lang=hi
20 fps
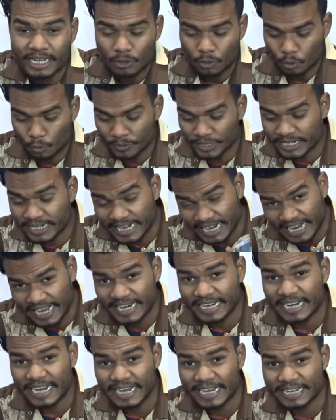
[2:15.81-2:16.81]
वो भी
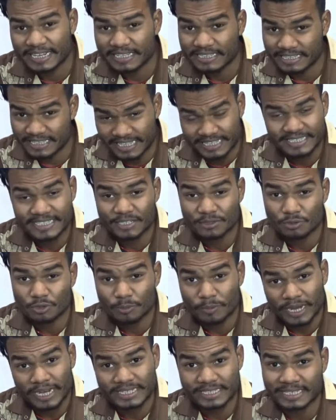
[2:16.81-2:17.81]
घर का है देसी दूध
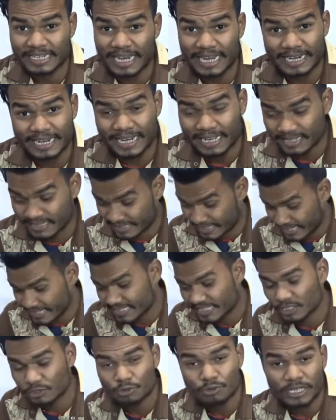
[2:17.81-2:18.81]
भैंस गाय का
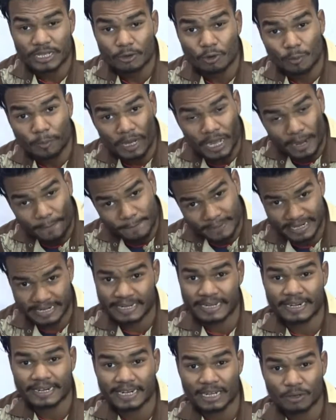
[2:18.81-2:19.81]
देसी दूध है वो भी अपने
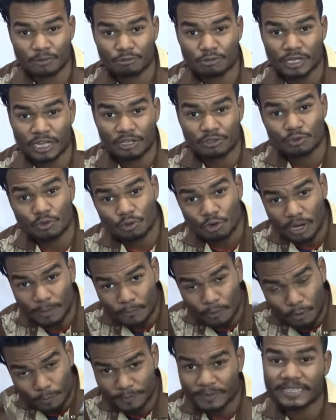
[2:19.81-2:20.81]
घर का खुद का जो लोग हम
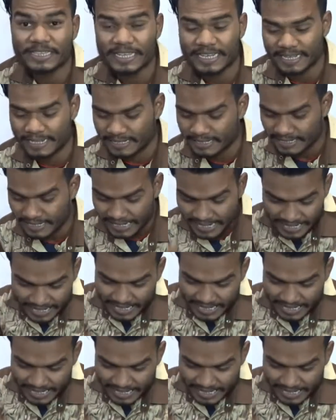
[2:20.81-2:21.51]
लोग पीते हैं